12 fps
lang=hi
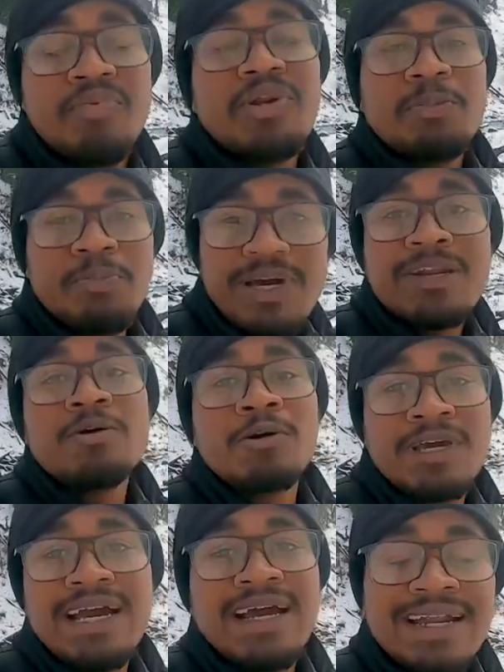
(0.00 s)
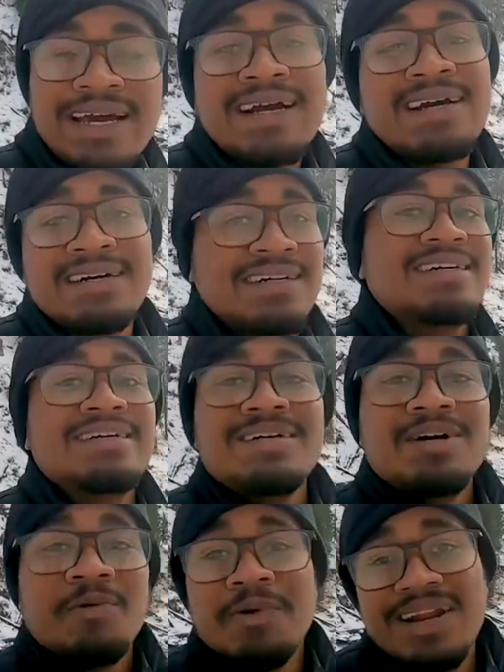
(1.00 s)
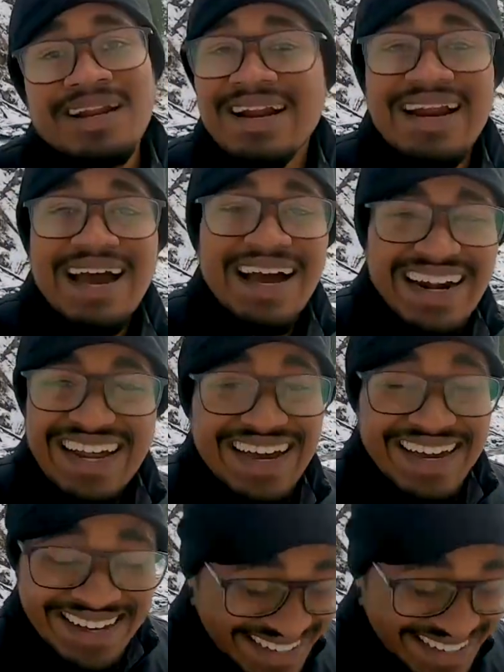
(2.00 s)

प्रिपेयर होके आना वरना ना आना